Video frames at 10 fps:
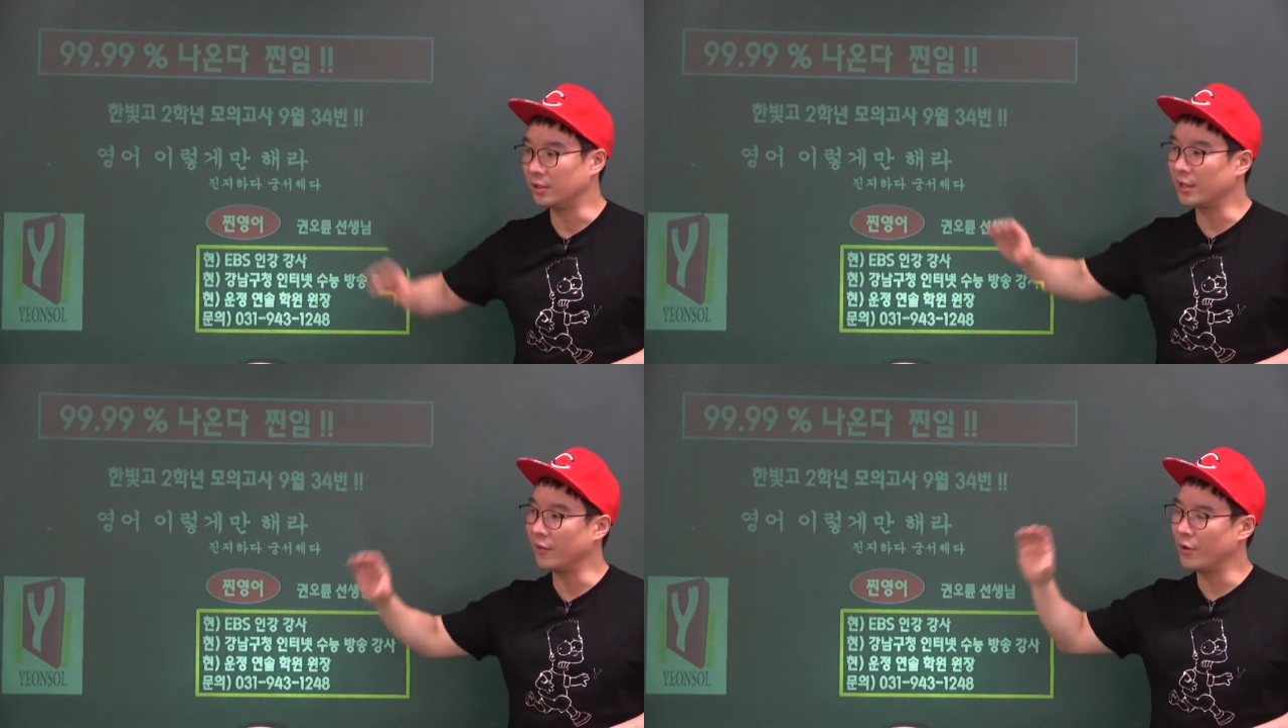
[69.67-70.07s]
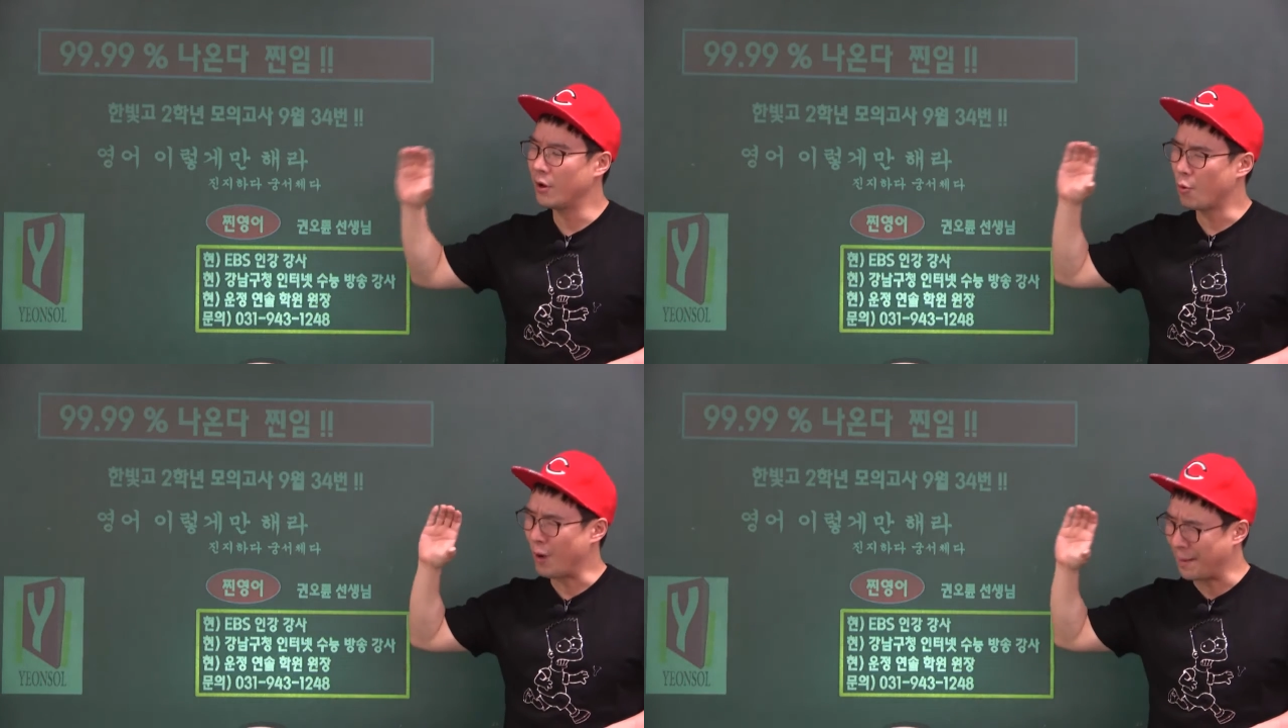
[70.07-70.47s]
일단
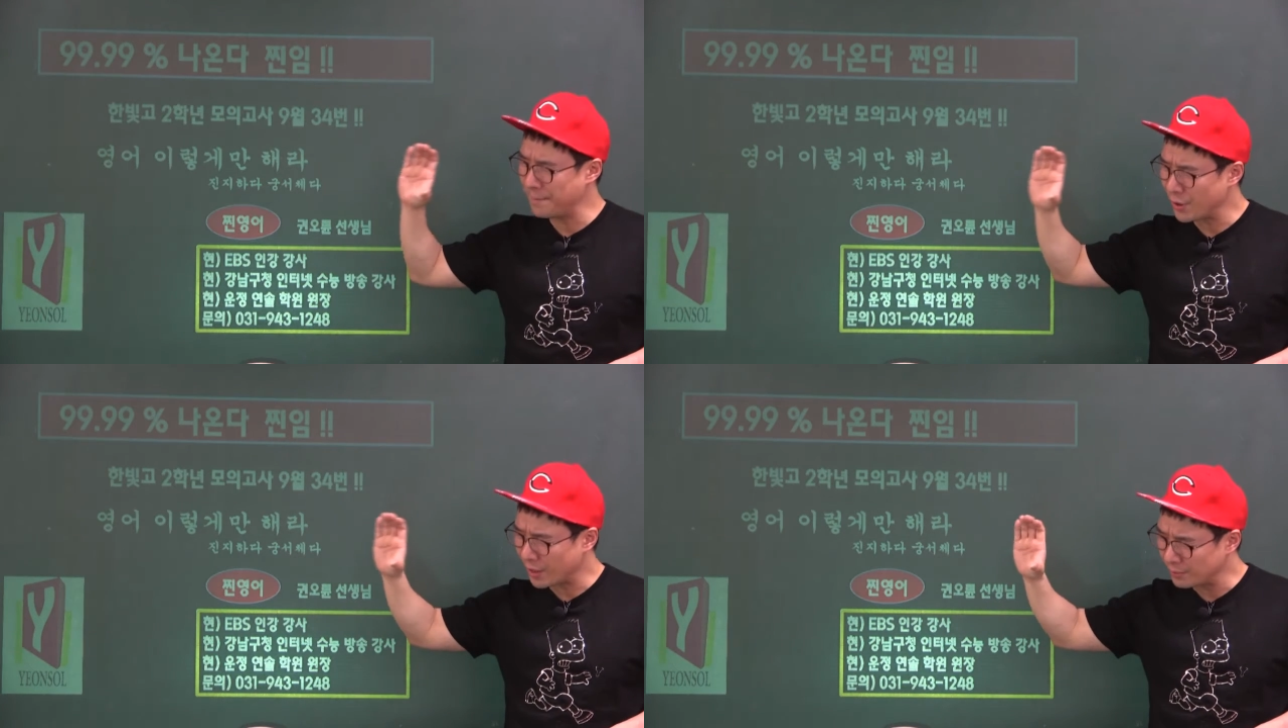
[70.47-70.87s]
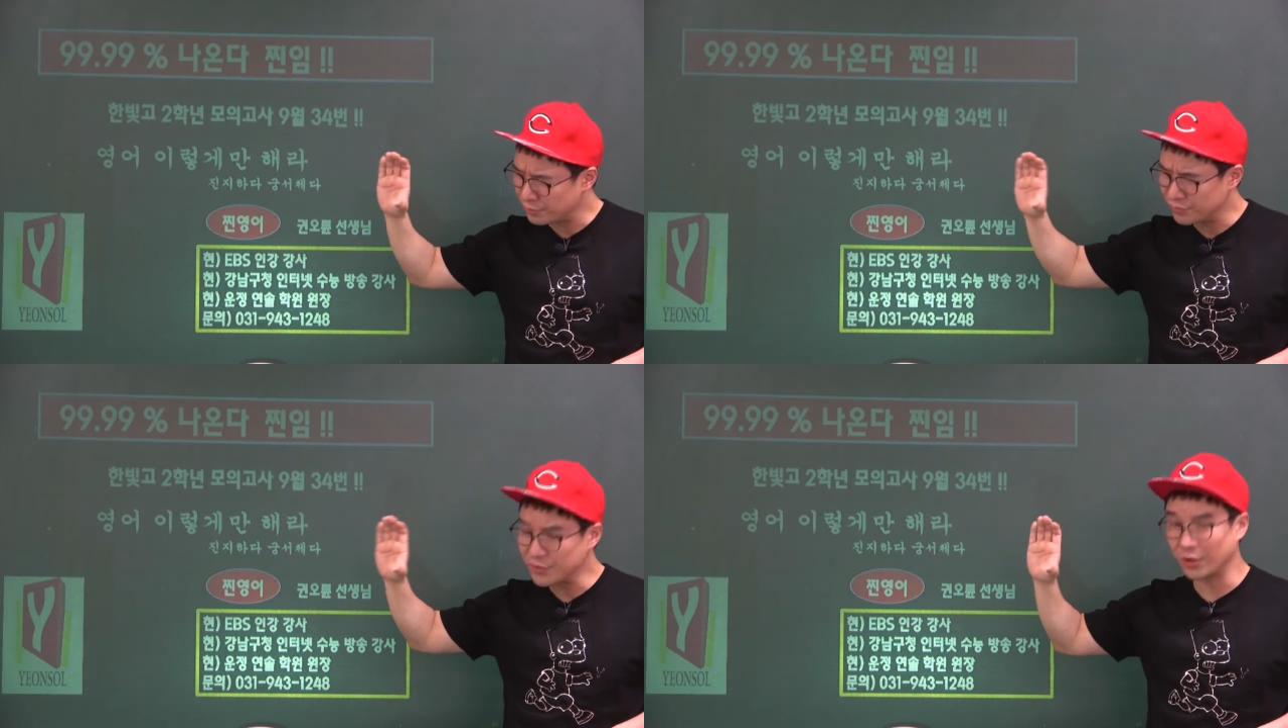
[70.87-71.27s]

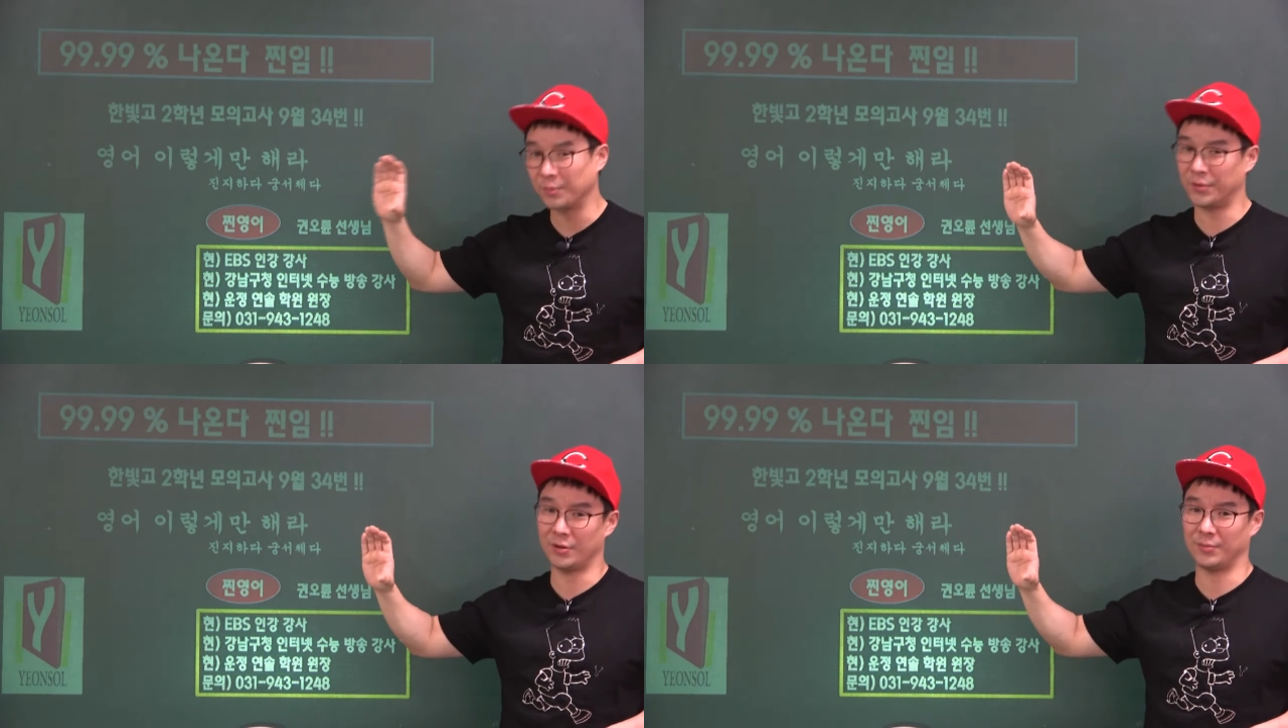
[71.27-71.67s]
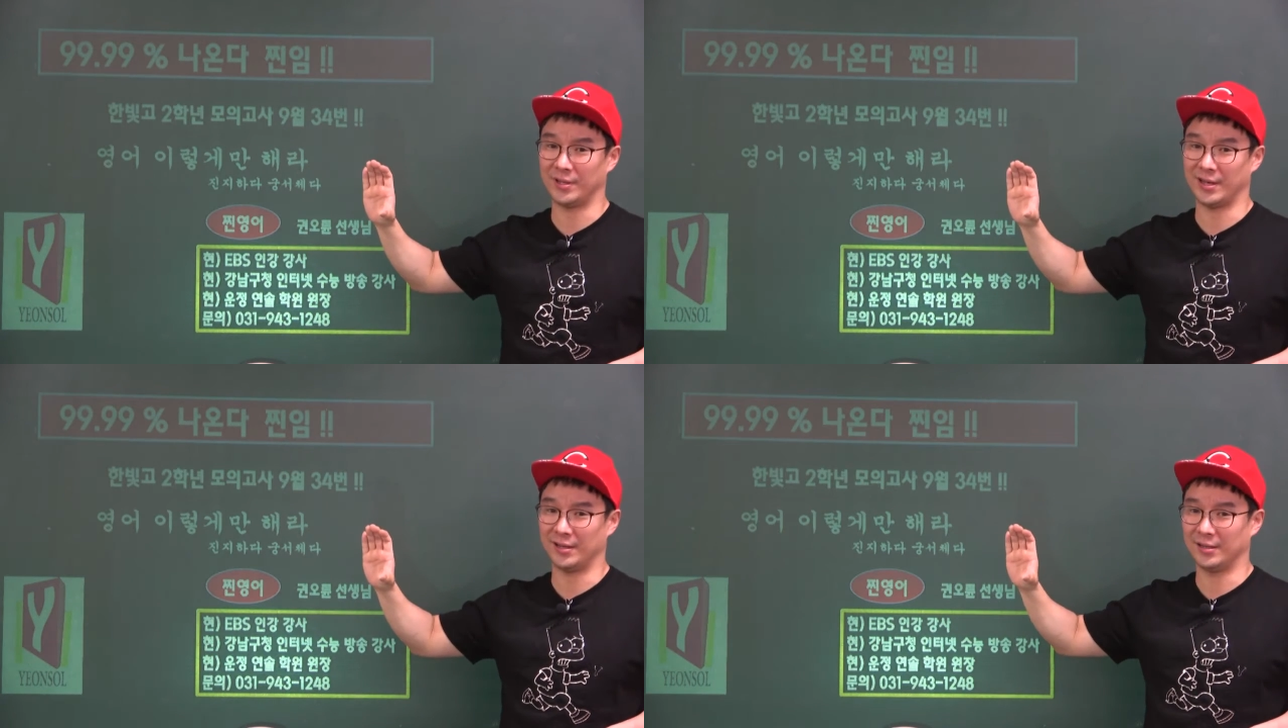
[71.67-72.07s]
완벽한 분석이
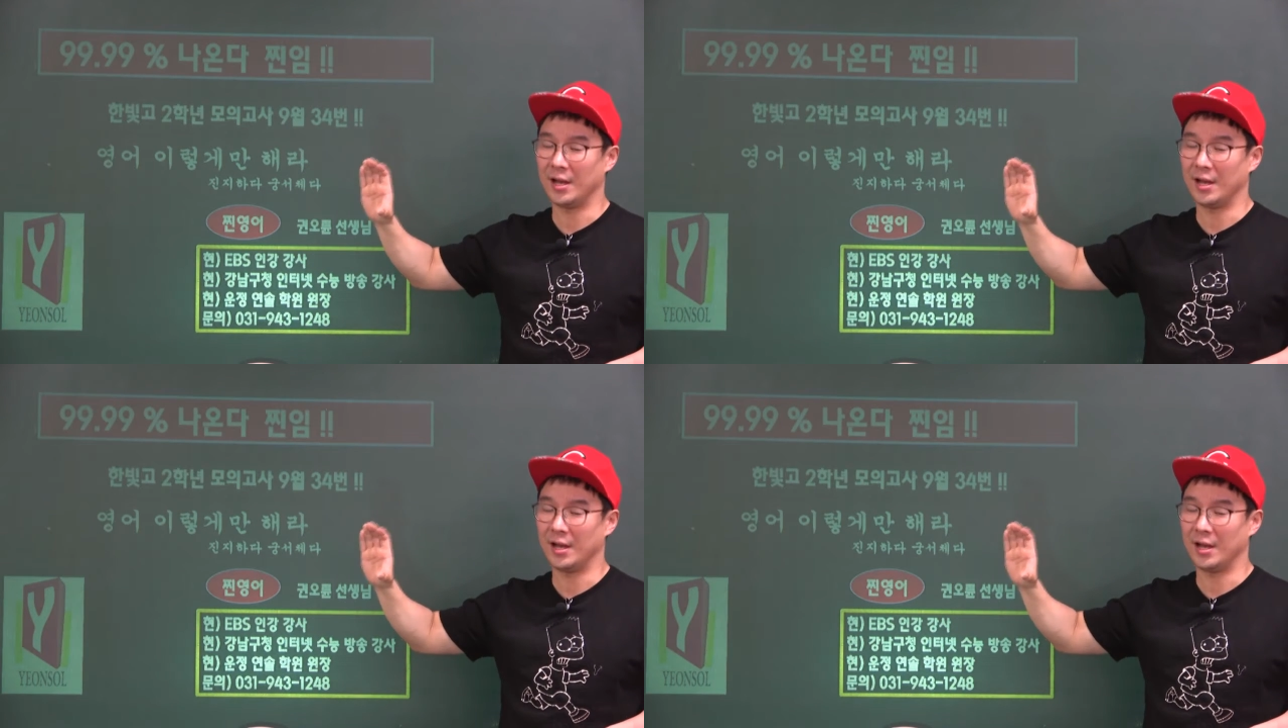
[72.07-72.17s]
필요합니다.